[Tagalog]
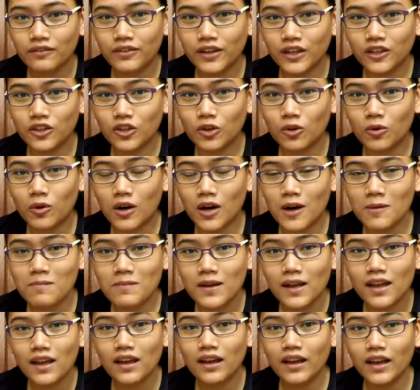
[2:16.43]
video
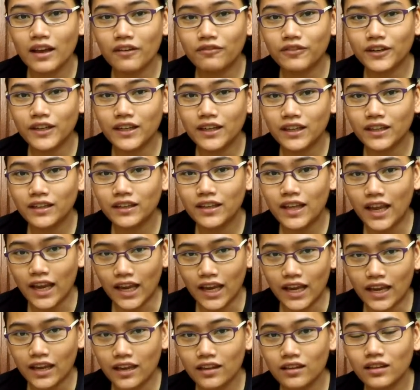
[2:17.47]
up every
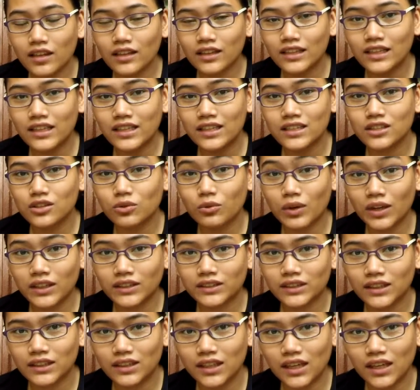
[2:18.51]
day, at least
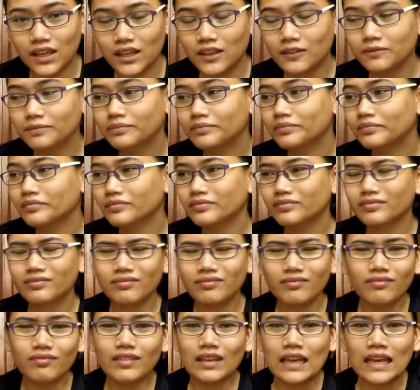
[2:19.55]
twice a day,
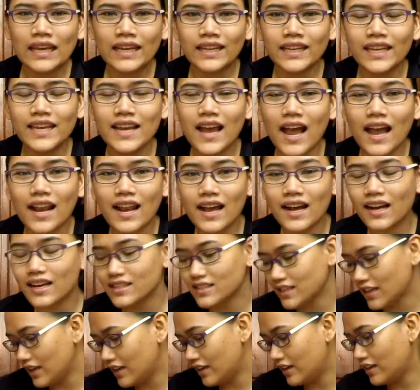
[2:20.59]
hindi nga lang
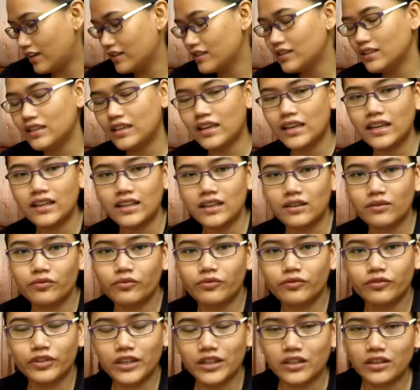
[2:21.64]
kasi si Haley,
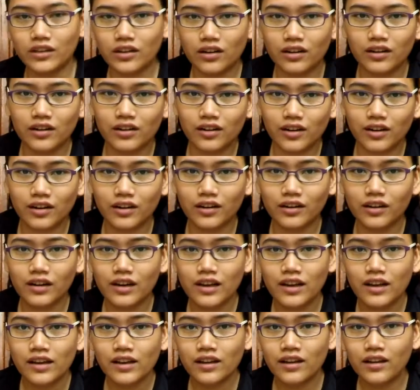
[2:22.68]
we are
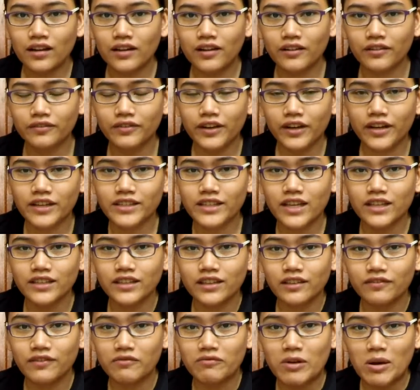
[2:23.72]
uh, very
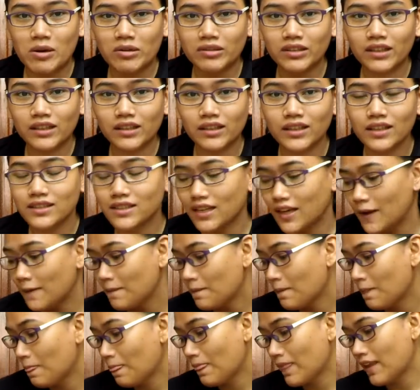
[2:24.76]
sensitive about it kasi
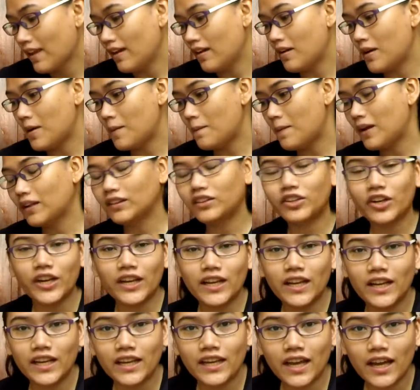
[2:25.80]
um, ang
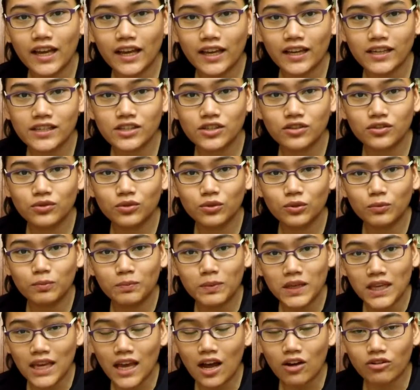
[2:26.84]
training niya is to
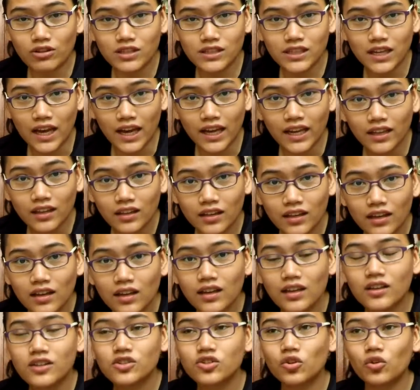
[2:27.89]
pee outside.
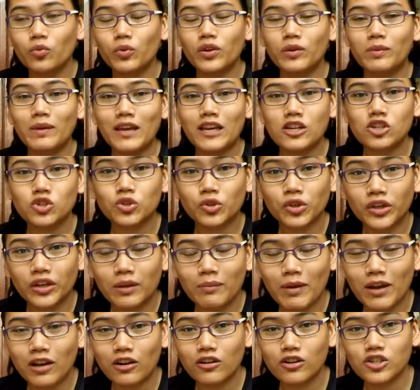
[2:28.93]
So we make sure na
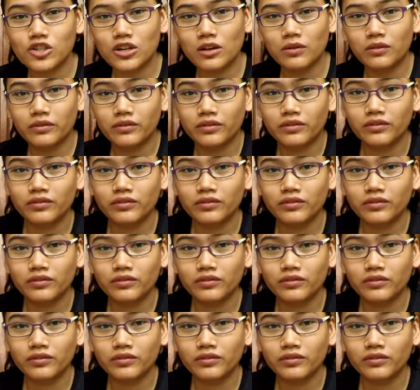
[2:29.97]
meron siyang